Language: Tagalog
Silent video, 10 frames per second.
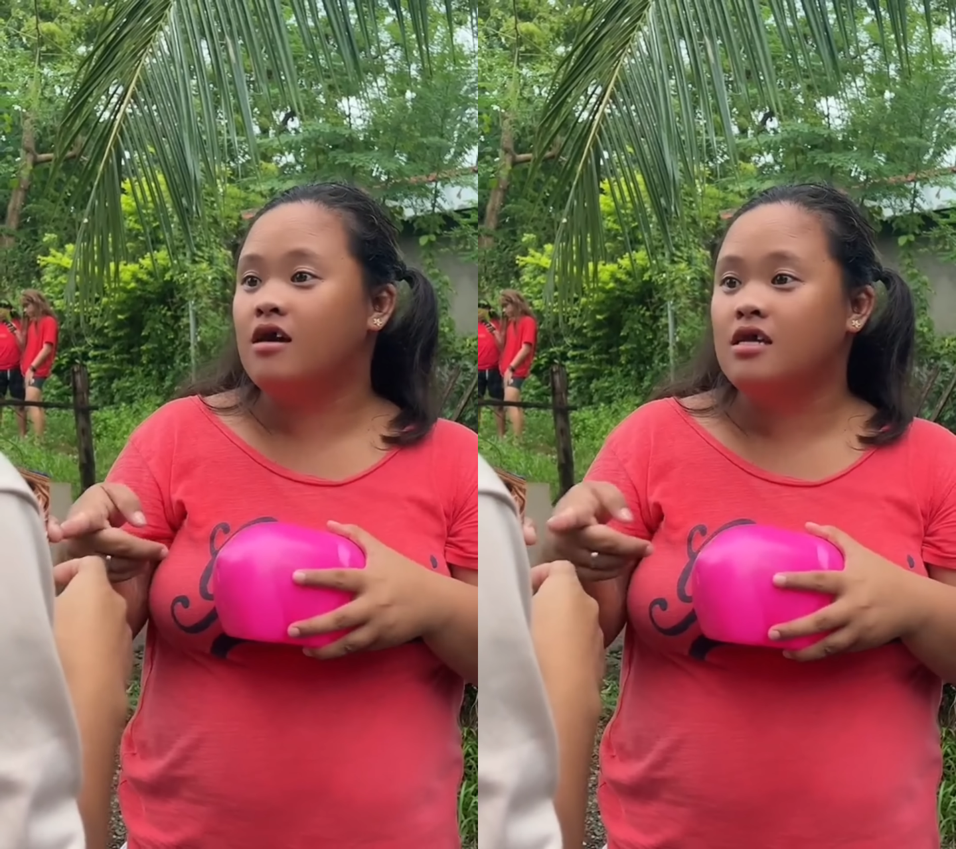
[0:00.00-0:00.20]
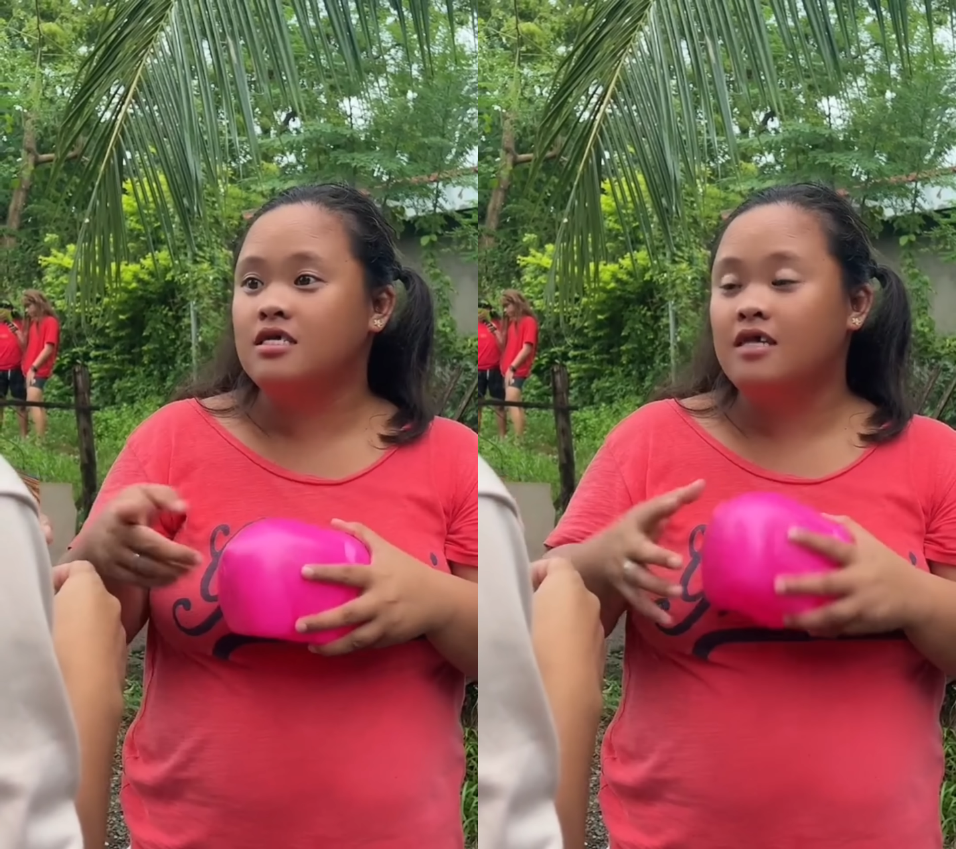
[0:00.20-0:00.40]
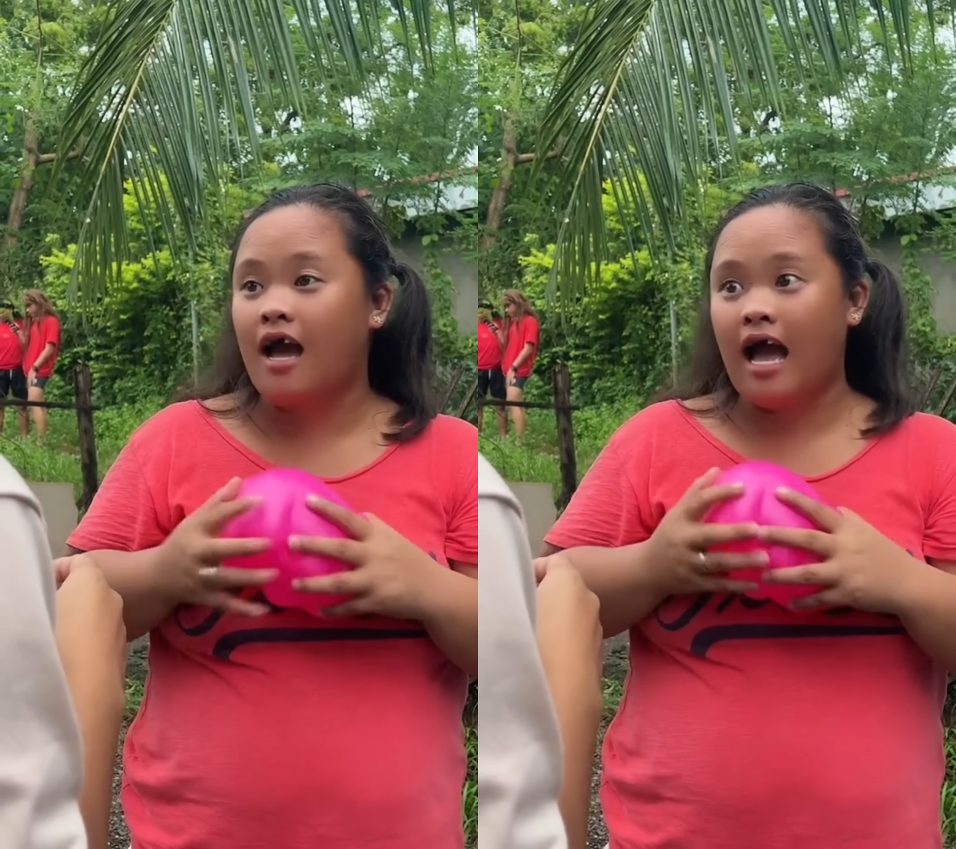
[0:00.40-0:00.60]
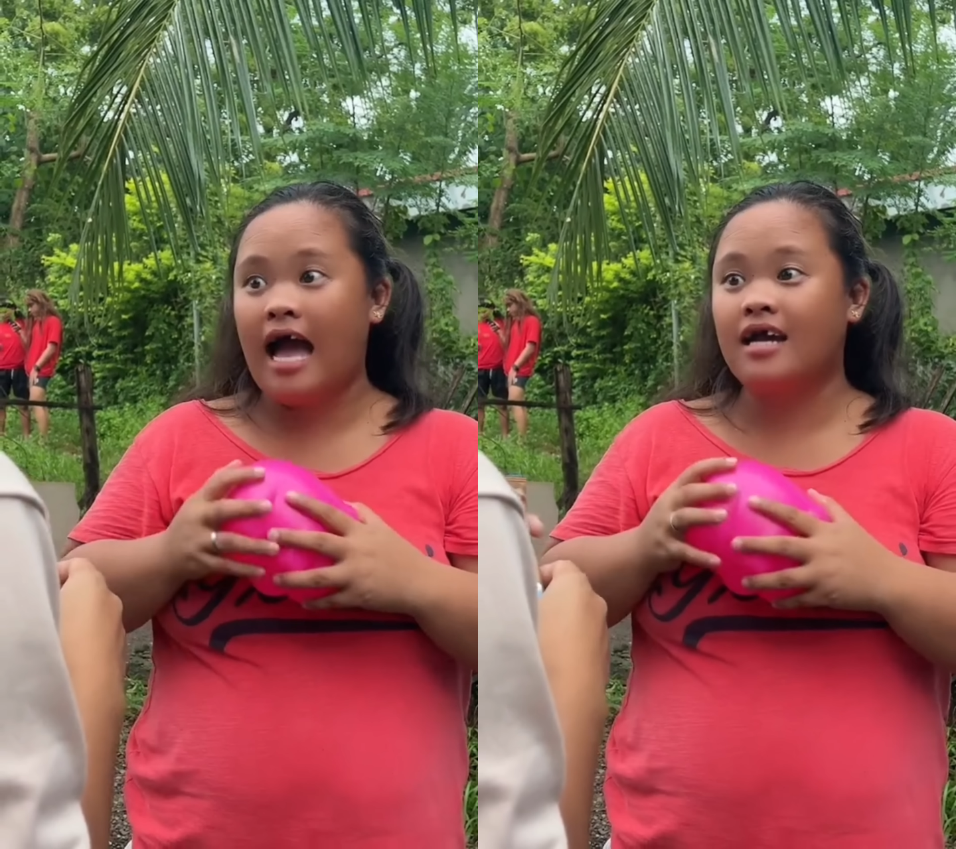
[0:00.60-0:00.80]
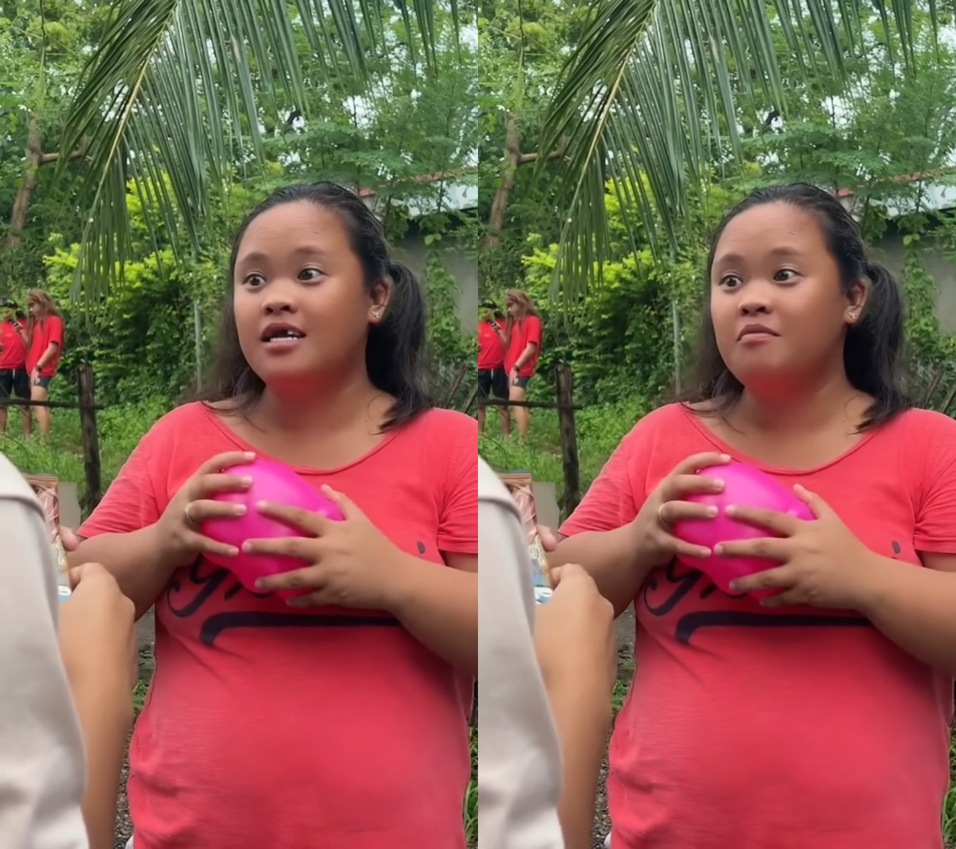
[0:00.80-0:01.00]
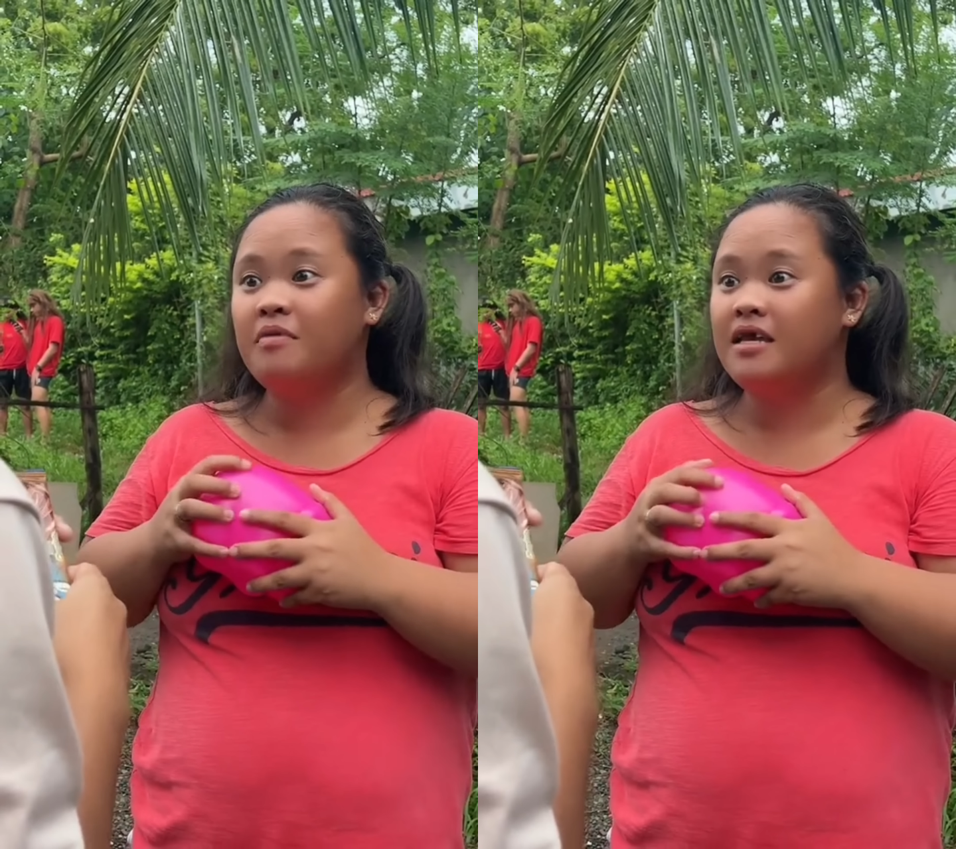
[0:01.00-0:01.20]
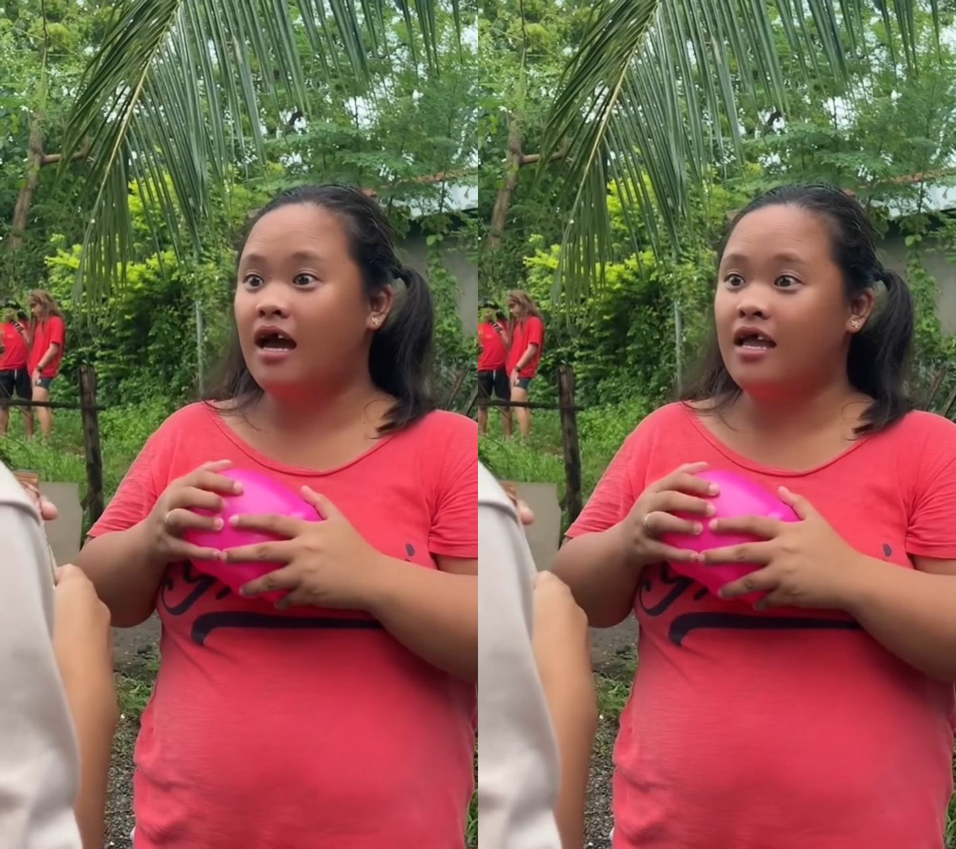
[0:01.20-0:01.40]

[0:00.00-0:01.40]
isa. Akin ah, ba yan?